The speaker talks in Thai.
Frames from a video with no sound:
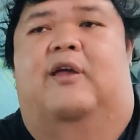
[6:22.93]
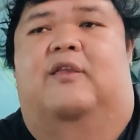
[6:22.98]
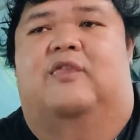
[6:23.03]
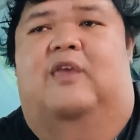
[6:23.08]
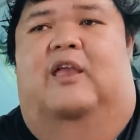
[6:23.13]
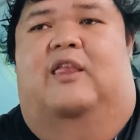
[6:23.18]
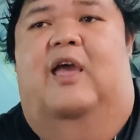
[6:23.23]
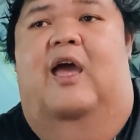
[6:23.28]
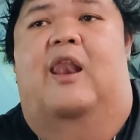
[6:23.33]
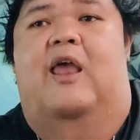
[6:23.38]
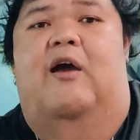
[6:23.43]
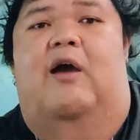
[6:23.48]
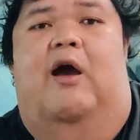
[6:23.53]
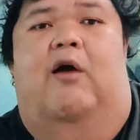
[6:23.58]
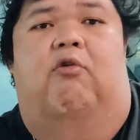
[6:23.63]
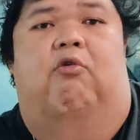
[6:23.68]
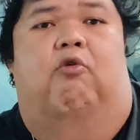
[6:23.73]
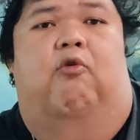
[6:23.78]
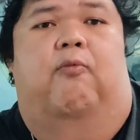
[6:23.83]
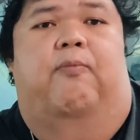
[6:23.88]
แต่ถ้าเรา
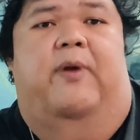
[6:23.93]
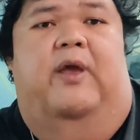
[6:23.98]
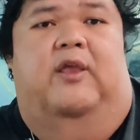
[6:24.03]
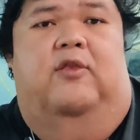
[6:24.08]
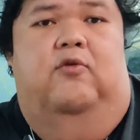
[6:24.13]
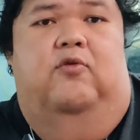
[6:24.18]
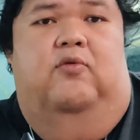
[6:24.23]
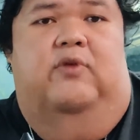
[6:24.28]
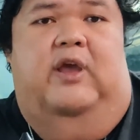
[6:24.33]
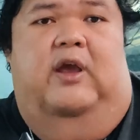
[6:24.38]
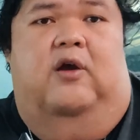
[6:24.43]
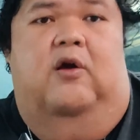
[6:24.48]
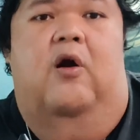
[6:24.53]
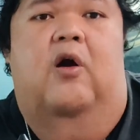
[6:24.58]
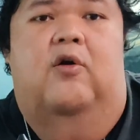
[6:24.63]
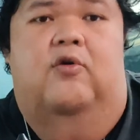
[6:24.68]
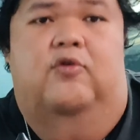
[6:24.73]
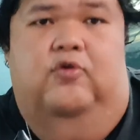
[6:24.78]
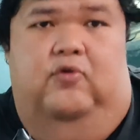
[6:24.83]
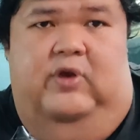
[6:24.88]
เอาไปดูในกล้
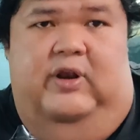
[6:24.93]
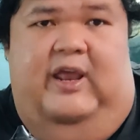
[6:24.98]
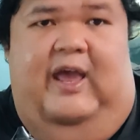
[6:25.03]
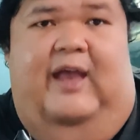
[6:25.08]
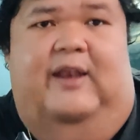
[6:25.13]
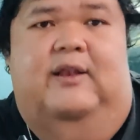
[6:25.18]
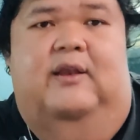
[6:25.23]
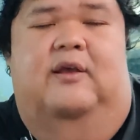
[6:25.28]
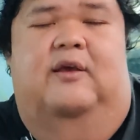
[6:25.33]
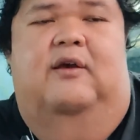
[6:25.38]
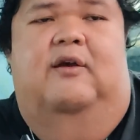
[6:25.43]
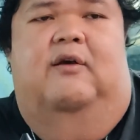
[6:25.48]
องจุลทรรศน์